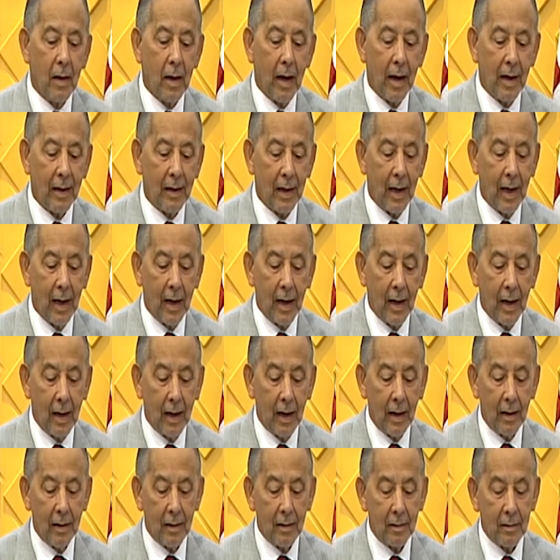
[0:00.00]
a,
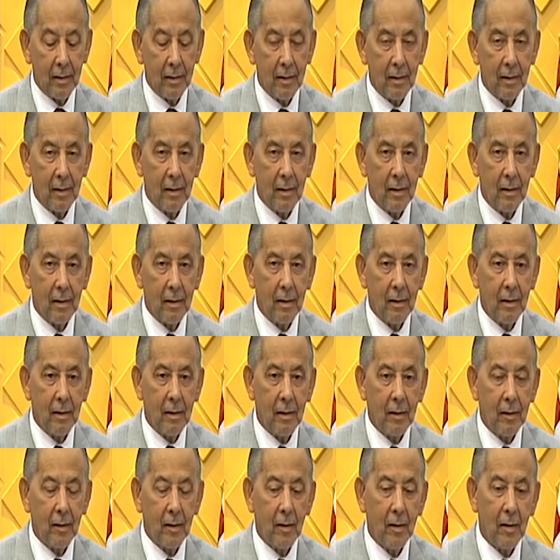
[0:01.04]
la,
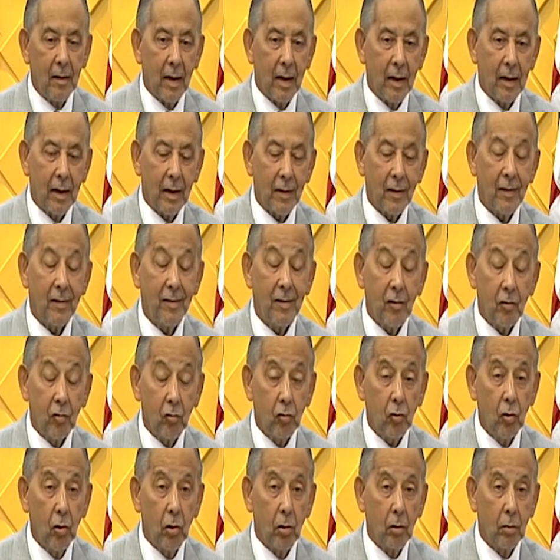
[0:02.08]
a la
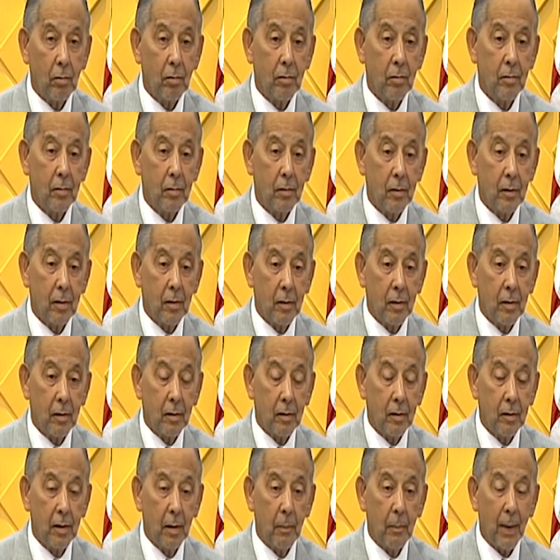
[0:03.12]
decisión
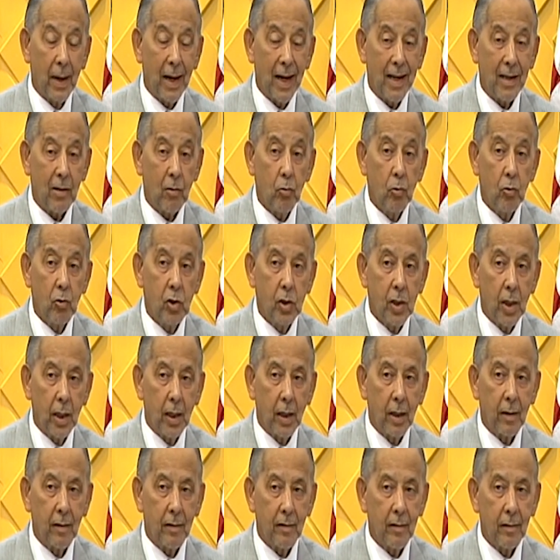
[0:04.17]
de pagar con
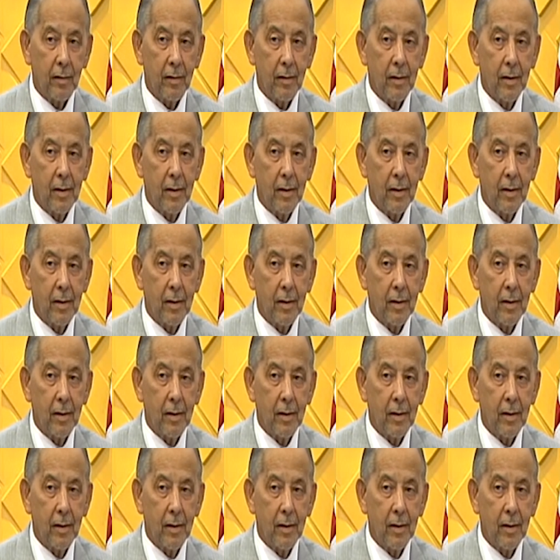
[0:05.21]
cheques